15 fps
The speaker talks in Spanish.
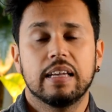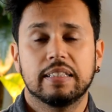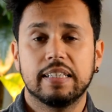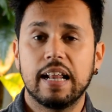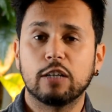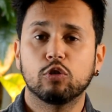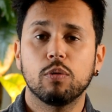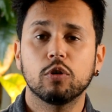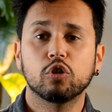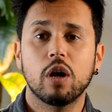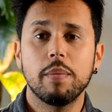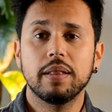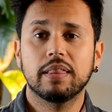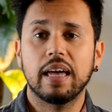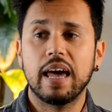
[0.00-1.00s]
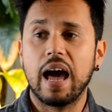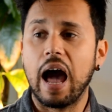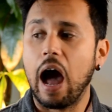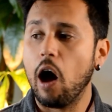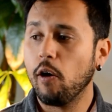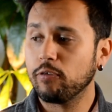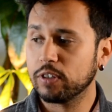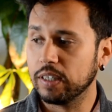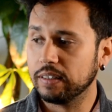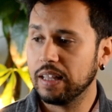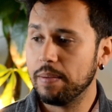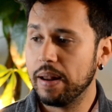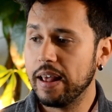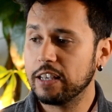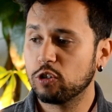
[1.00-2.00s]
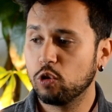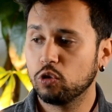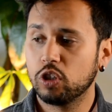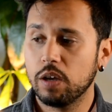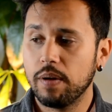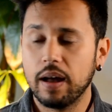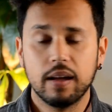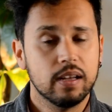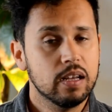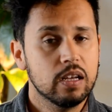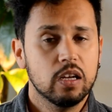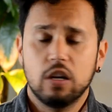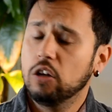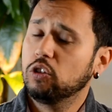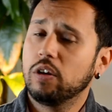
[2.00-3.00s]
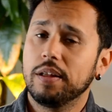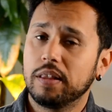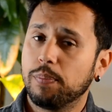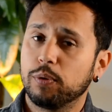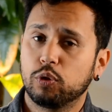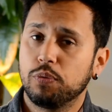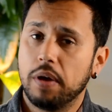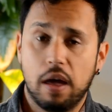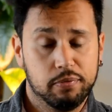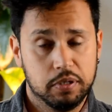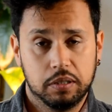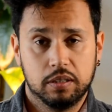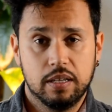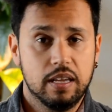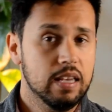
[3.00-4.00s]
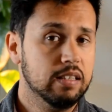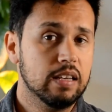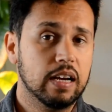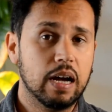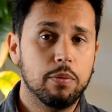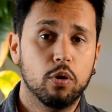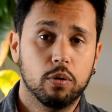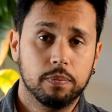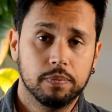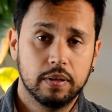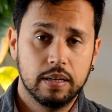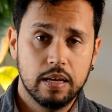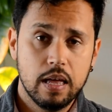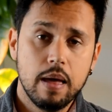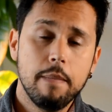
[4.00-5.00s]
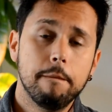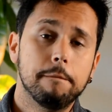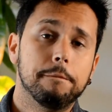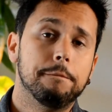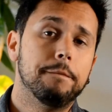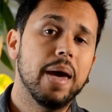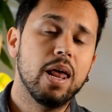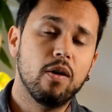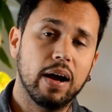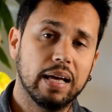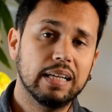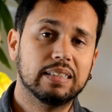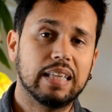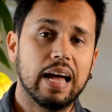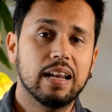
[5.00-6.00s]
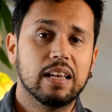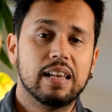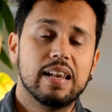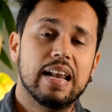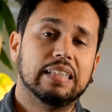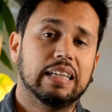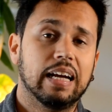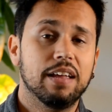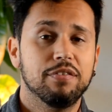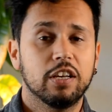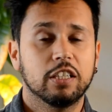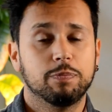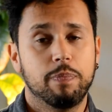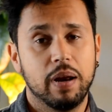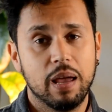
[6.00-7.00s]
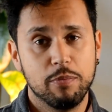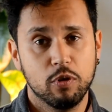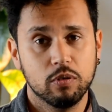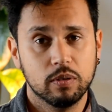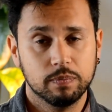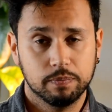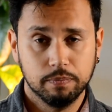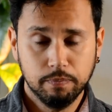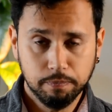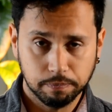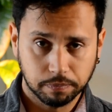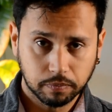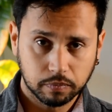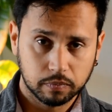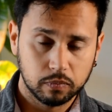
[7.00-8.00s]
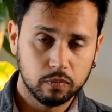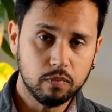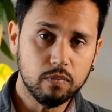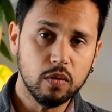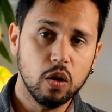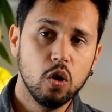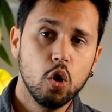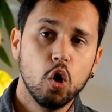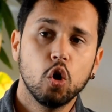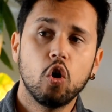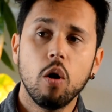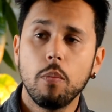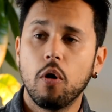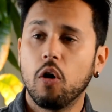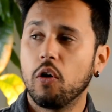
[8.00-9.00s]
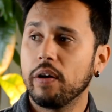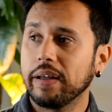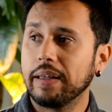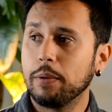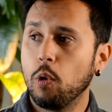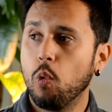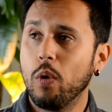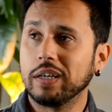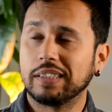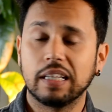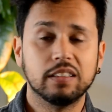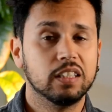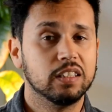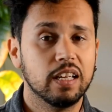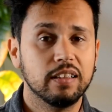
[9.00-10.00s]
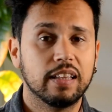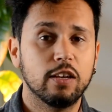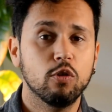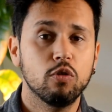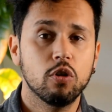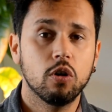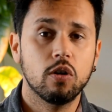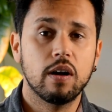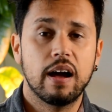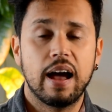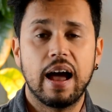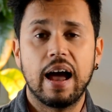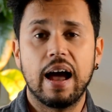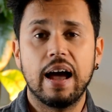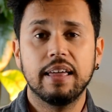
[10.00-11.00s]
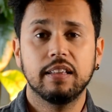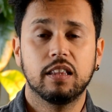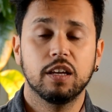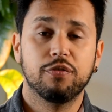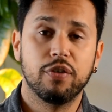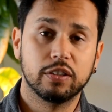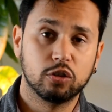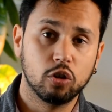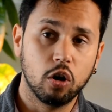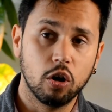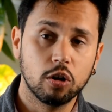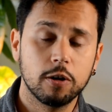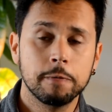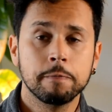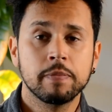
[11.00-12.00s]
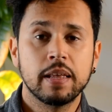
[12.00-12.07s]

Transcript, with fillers: Si las subo solamente a Offset de manera exclusiva, solamente puedo subir a Offset y se acabó. Pero aquí están las agencias premium como Western 61, Additive Stock,